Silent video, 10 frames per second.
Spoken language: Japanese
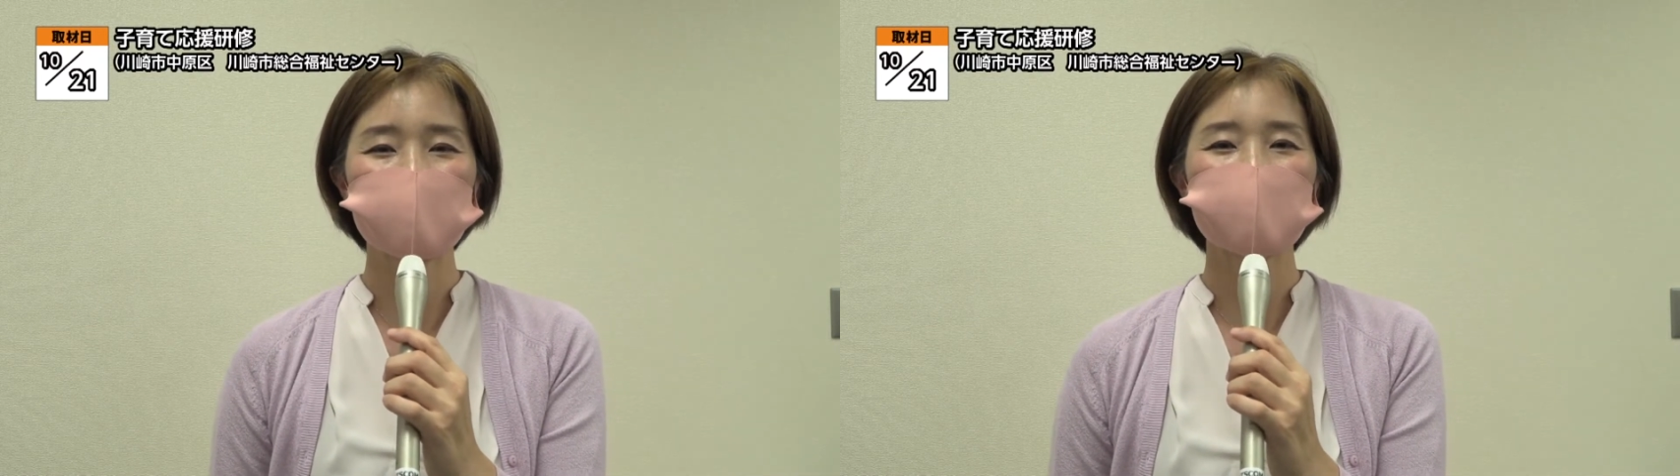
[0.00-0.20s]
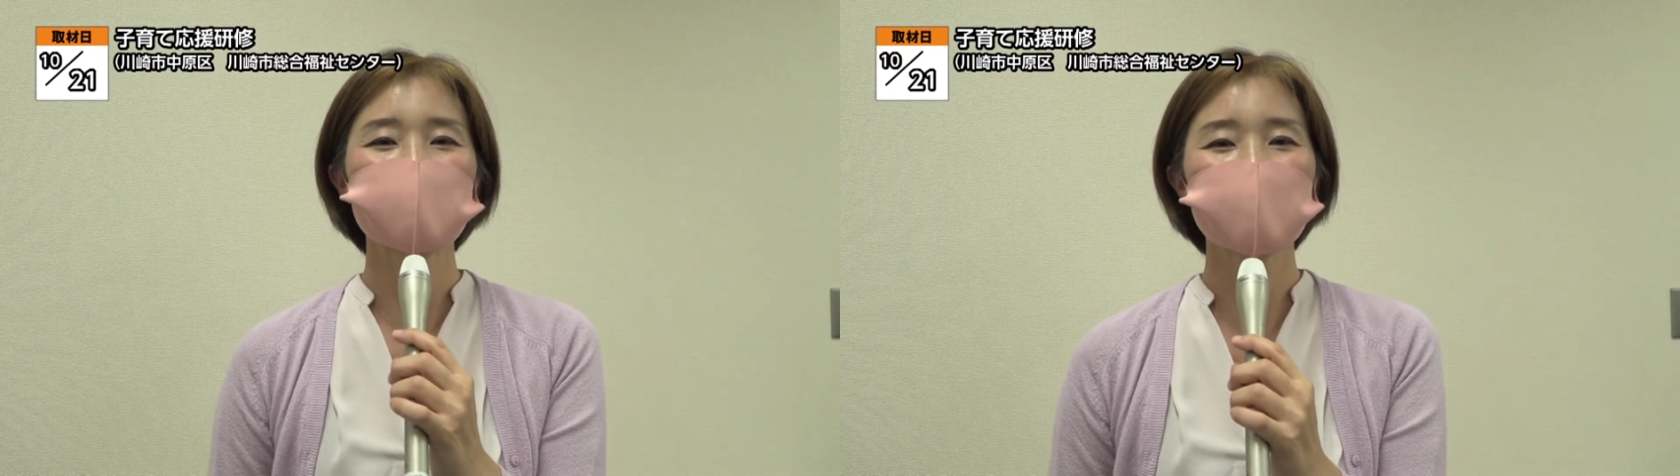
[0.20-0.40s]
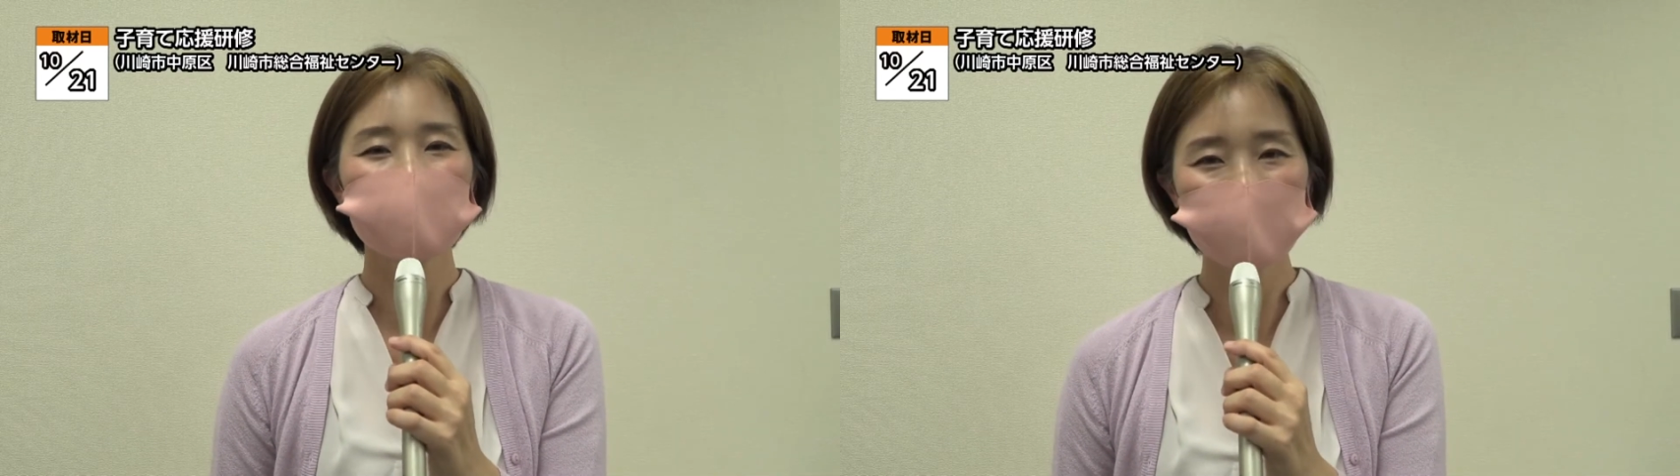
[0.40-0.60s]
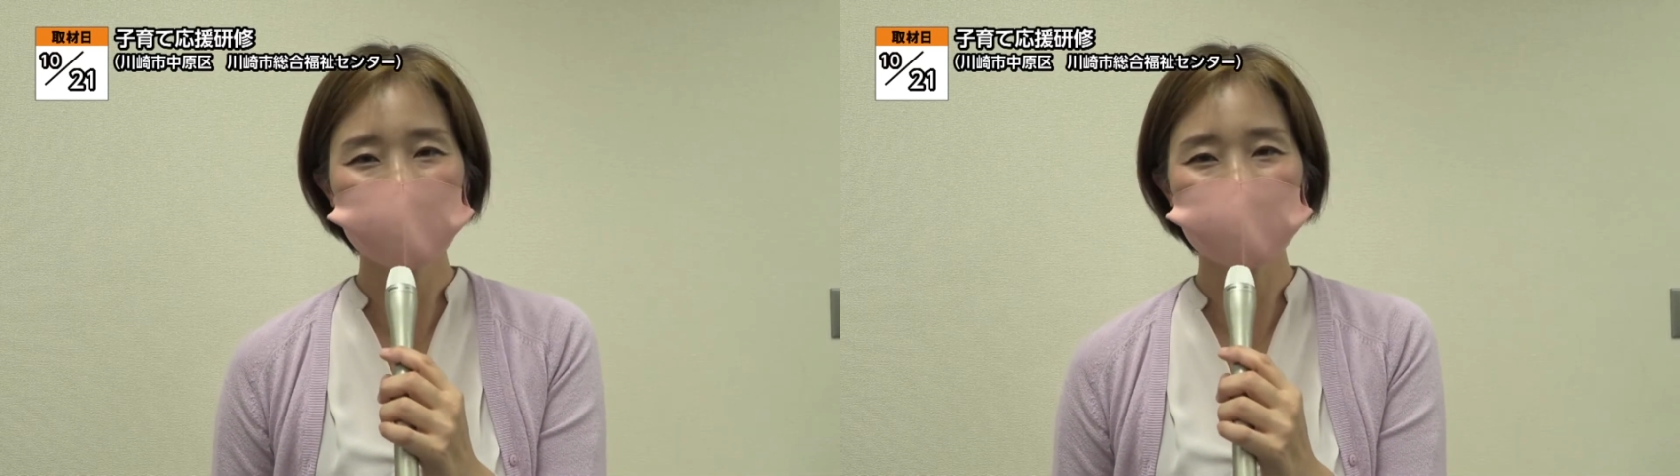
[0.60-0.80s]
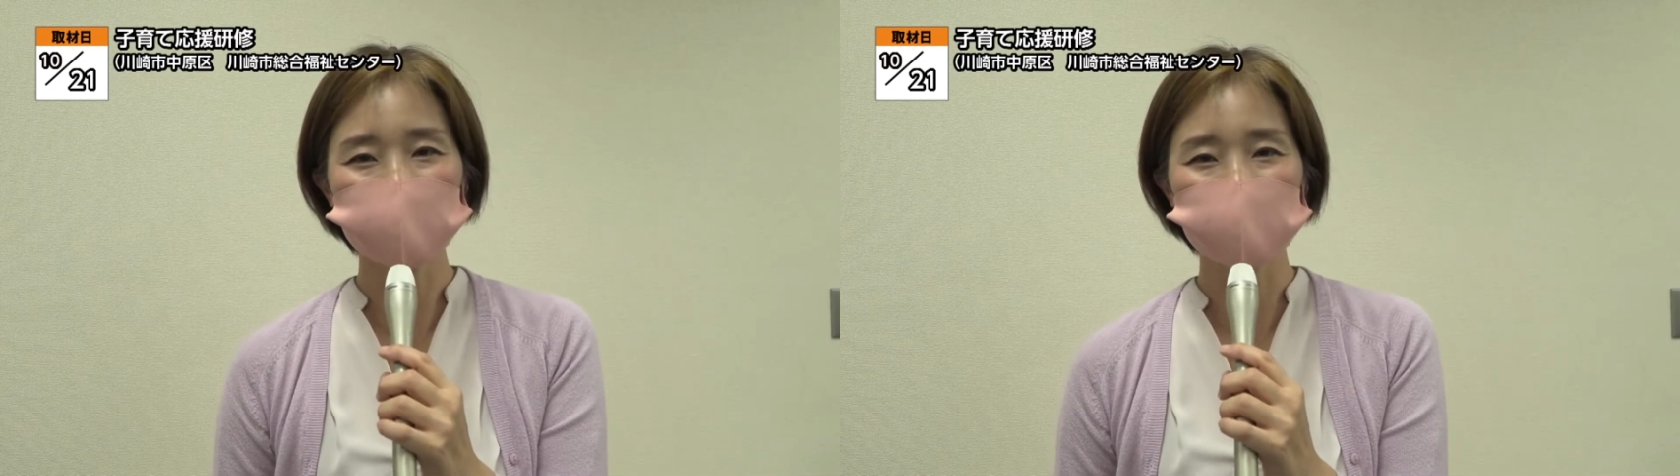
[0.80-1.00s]
いただきたい
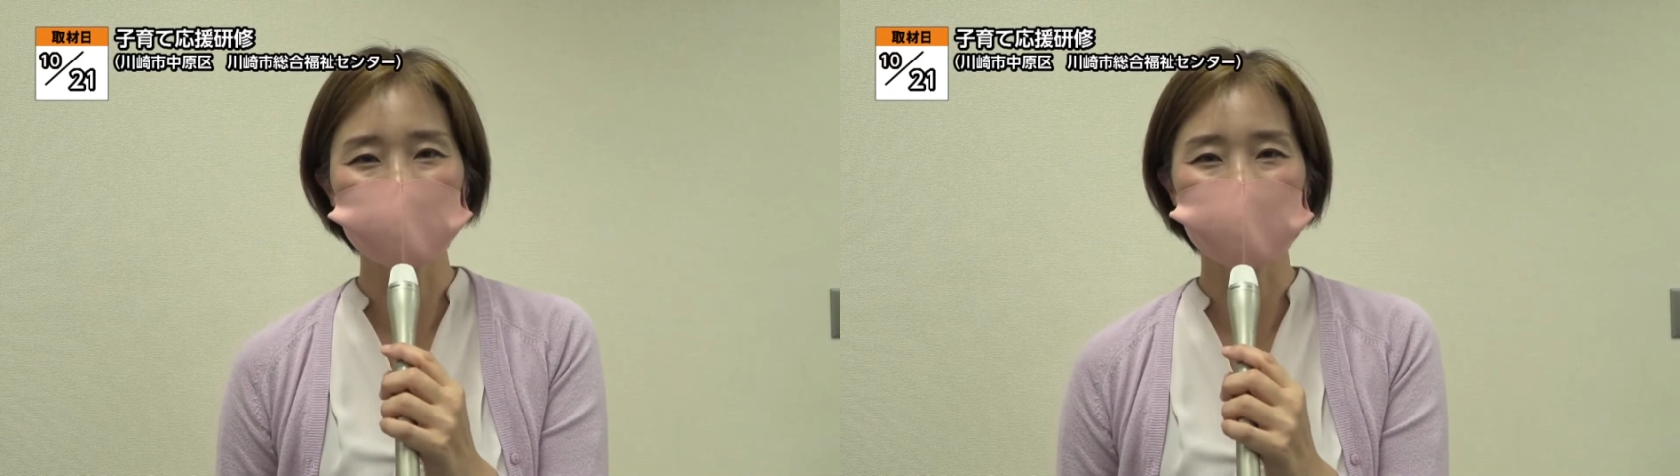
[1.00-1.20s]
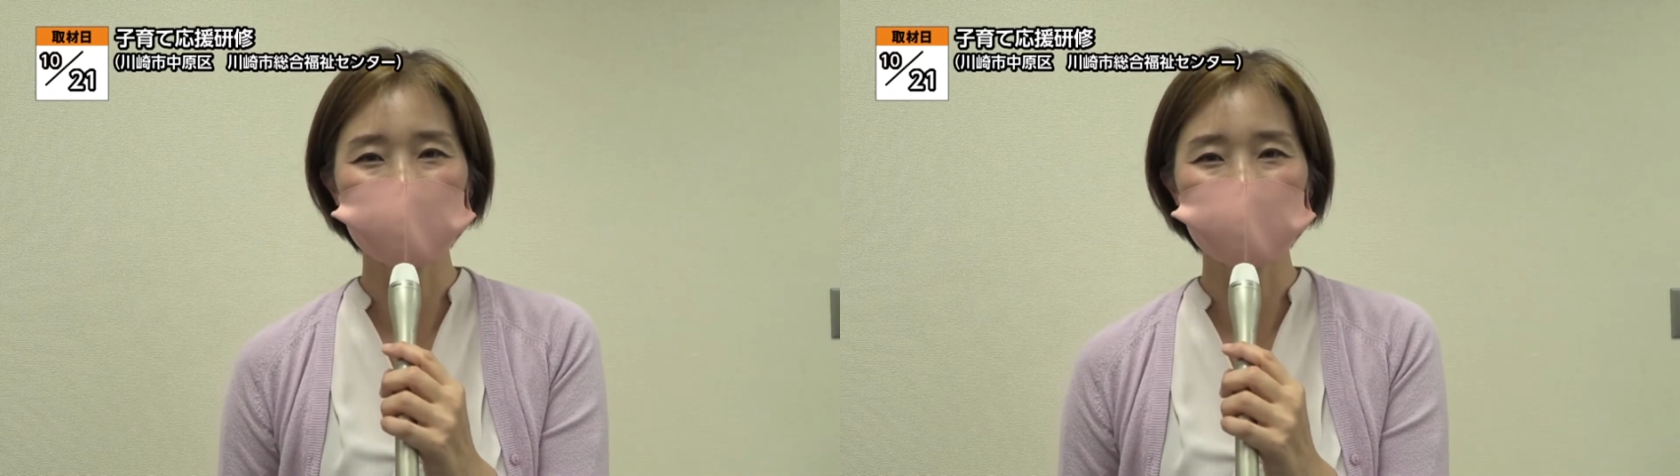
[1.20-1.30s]
なっていうふうに